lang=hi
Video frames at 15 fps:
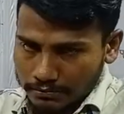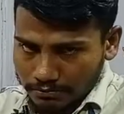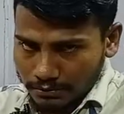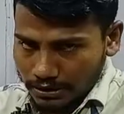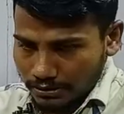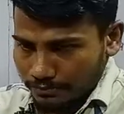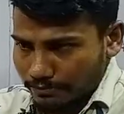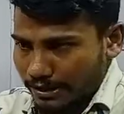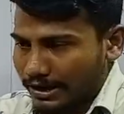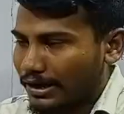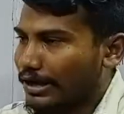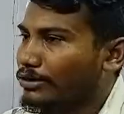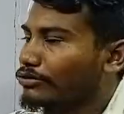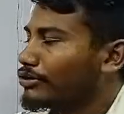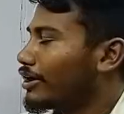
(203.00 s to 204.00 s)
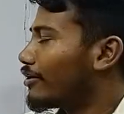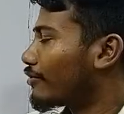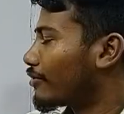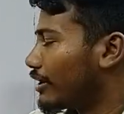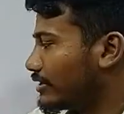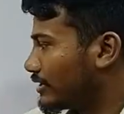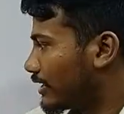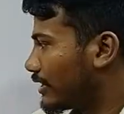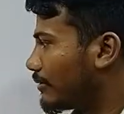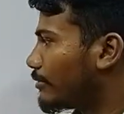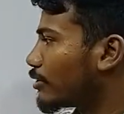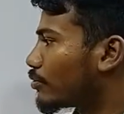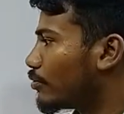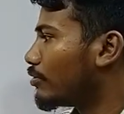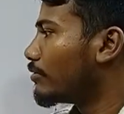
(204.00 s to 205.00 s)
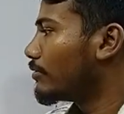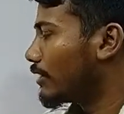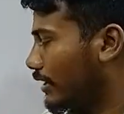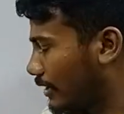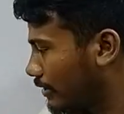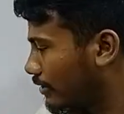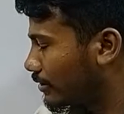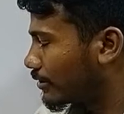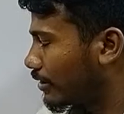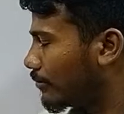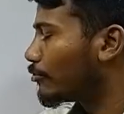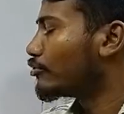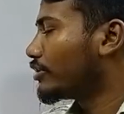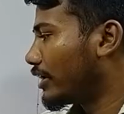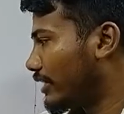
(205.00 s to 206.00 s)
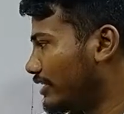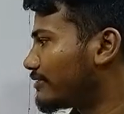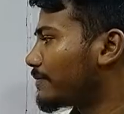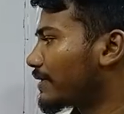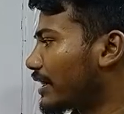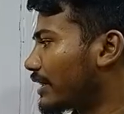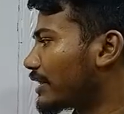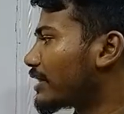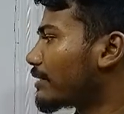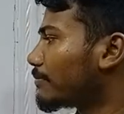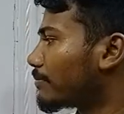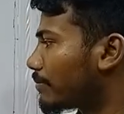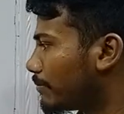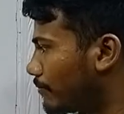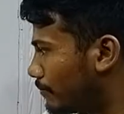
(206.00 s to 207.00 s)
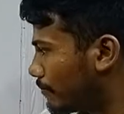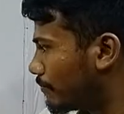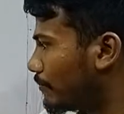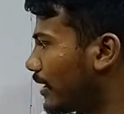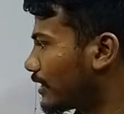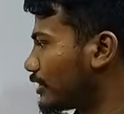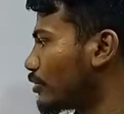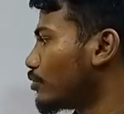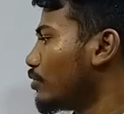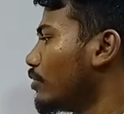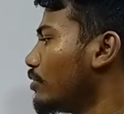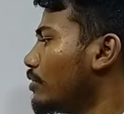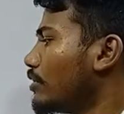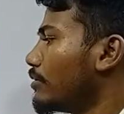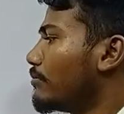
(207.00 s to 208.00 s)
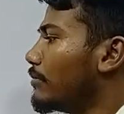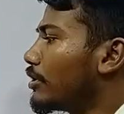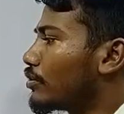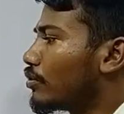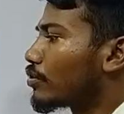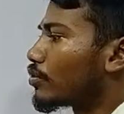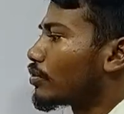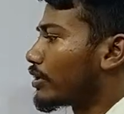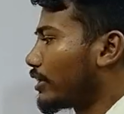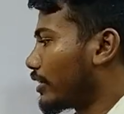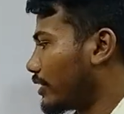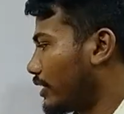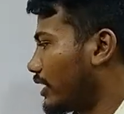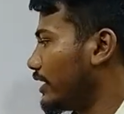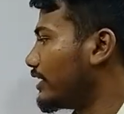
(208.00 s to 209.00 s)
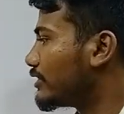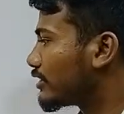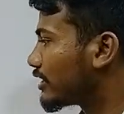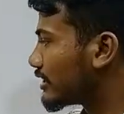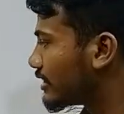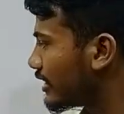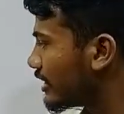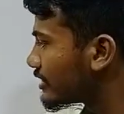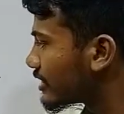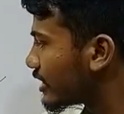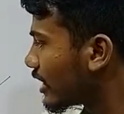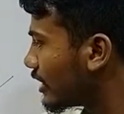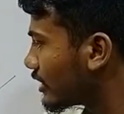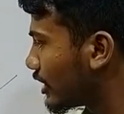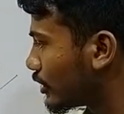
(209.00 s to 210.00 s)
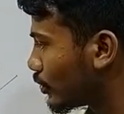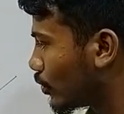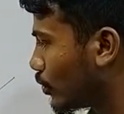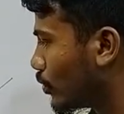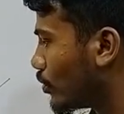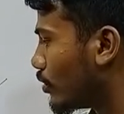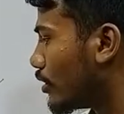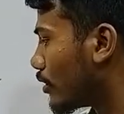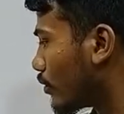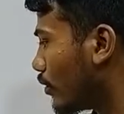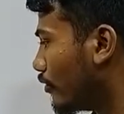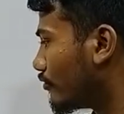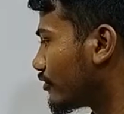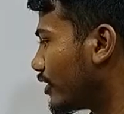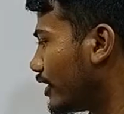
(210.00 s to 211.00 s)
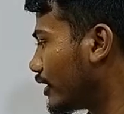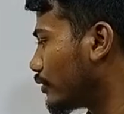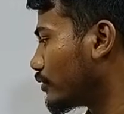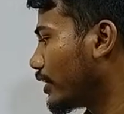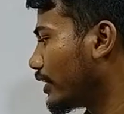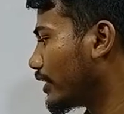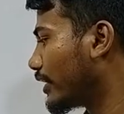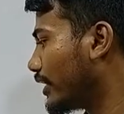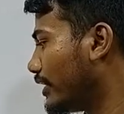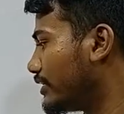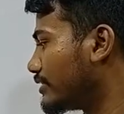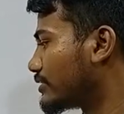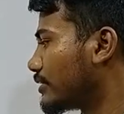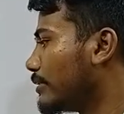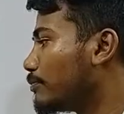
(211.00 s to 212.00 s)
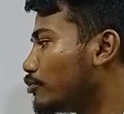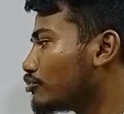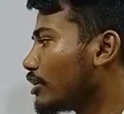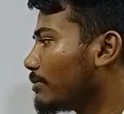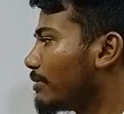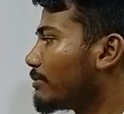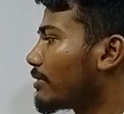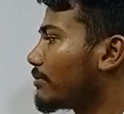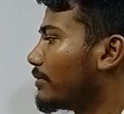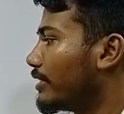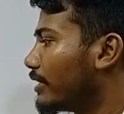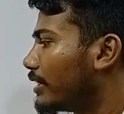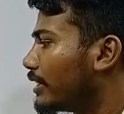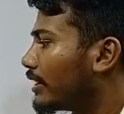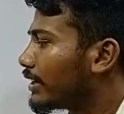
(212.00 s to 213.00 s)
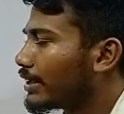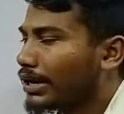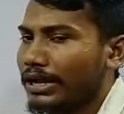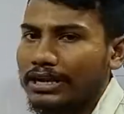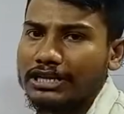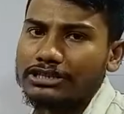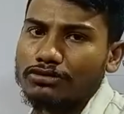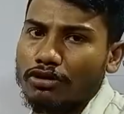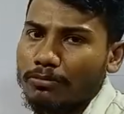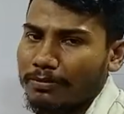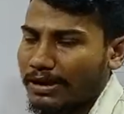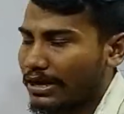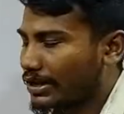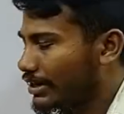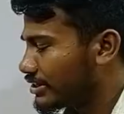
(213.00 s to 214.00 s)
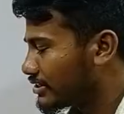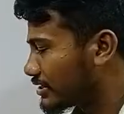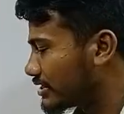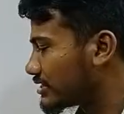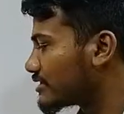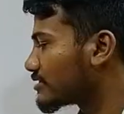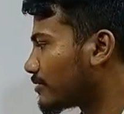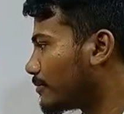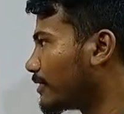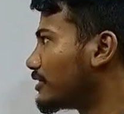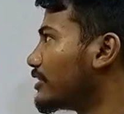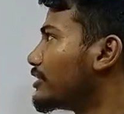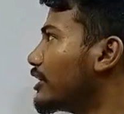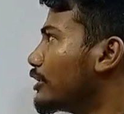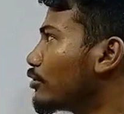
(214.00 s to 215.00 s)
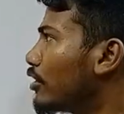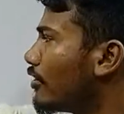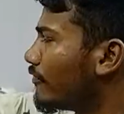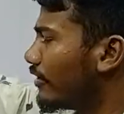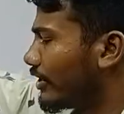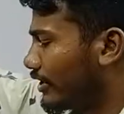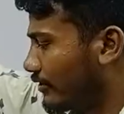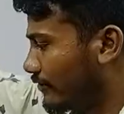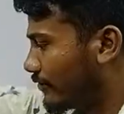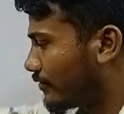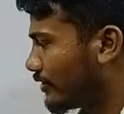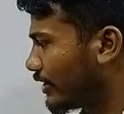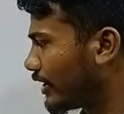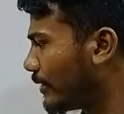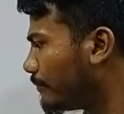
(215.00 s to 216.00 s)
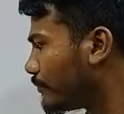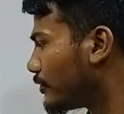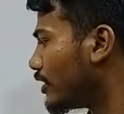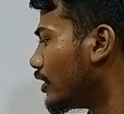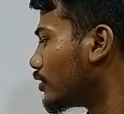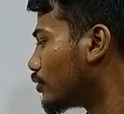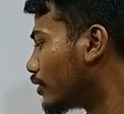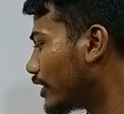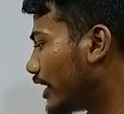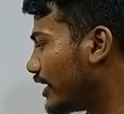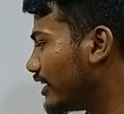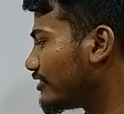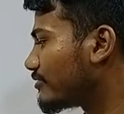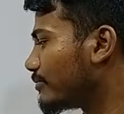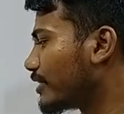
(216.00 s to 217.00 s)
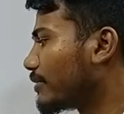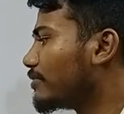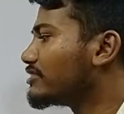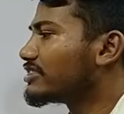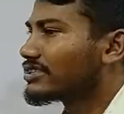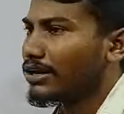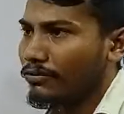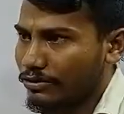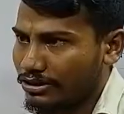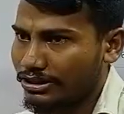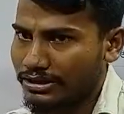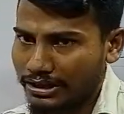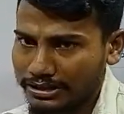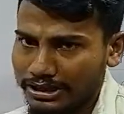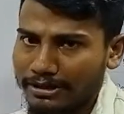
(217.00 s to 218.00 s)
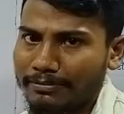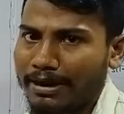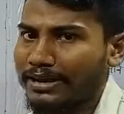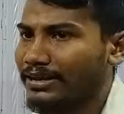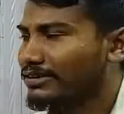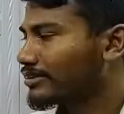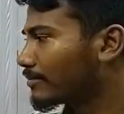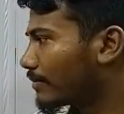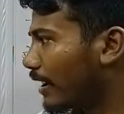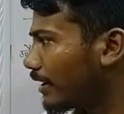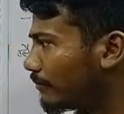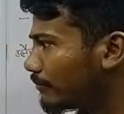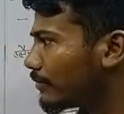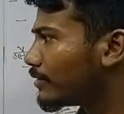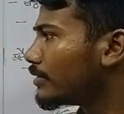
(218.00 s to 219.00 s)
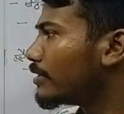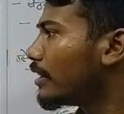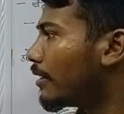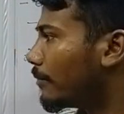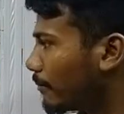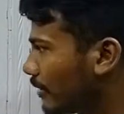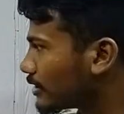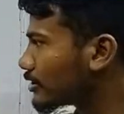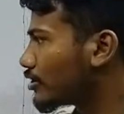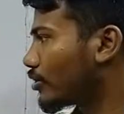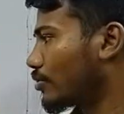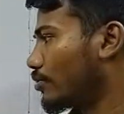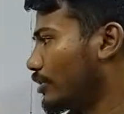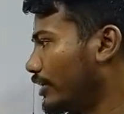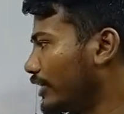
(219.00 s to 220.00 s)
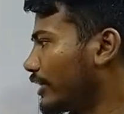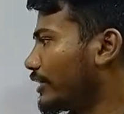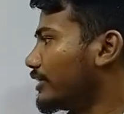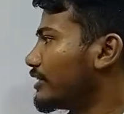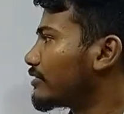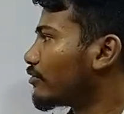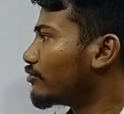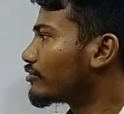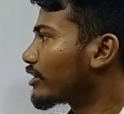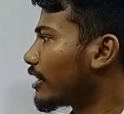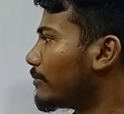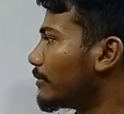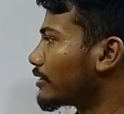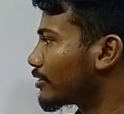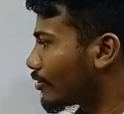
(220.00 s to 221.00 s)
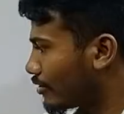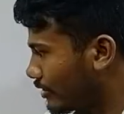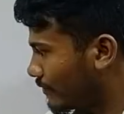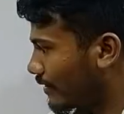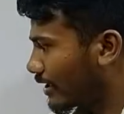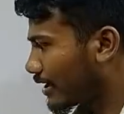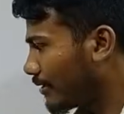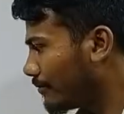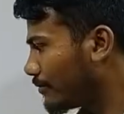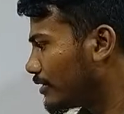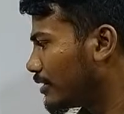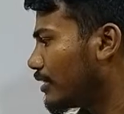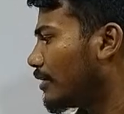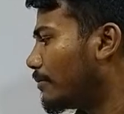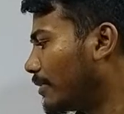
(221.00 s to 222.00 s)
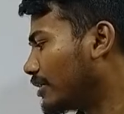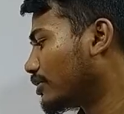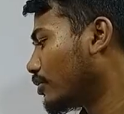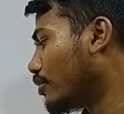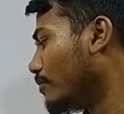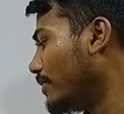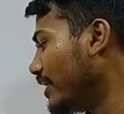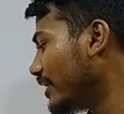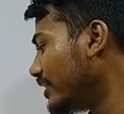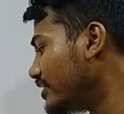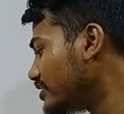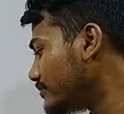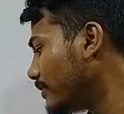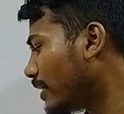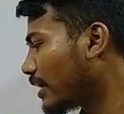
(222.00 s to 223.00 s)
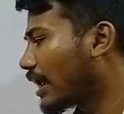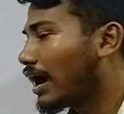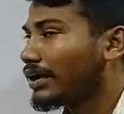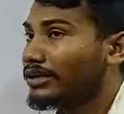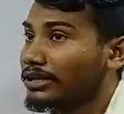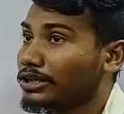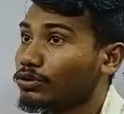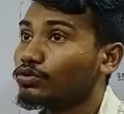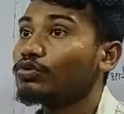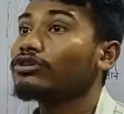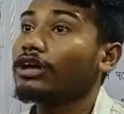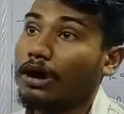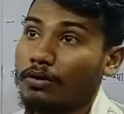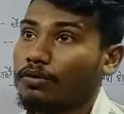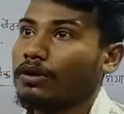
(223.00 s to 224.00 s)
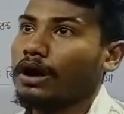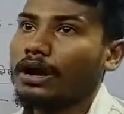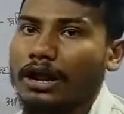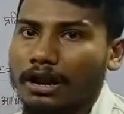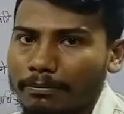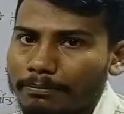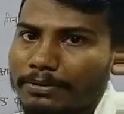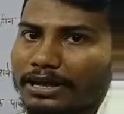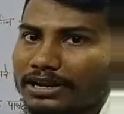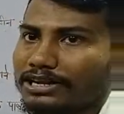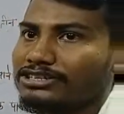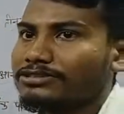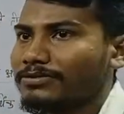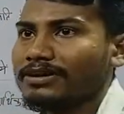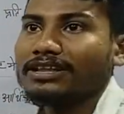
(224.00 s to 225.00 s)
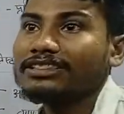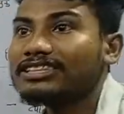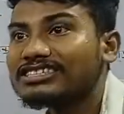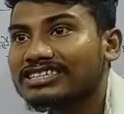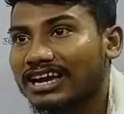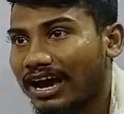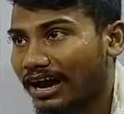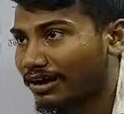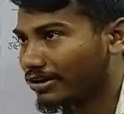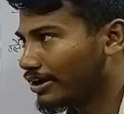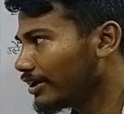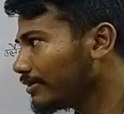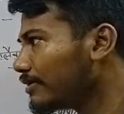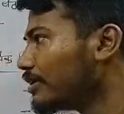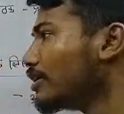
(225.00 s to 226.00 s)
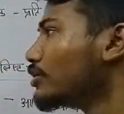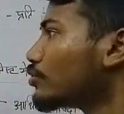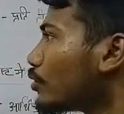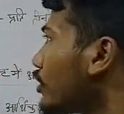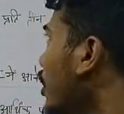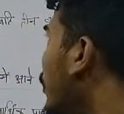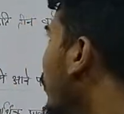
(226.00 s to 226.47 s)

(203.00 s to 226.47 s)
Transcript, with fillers: मतलब महंगाई हो जाए और कहीं ज़्यादा बिल्कुल ए, कम हो जाए इस प्रकार की बातें को बिल्कुल रोक के रखना है कितने लिस्ट निकालता है दो कौन से एक होता है ग्रे लिस्ट ये पूछता है पेपर में ग्रे लिस्ट और ब्लैक लिस्ट किससे संबंधित है तो एफ ठीक है तो ग्रे लिस्ट में केवल चेतावनी दी जाती है भाई ये सब काम मत करो ठीक है कौन सा काम मत करो ये वाला काम मत करो ब्लैक लिस्ट में अगर आ जाते हो तो क्या होगा अगर आप ब्लैक लिस्ट में गलती से आ गए तो क्या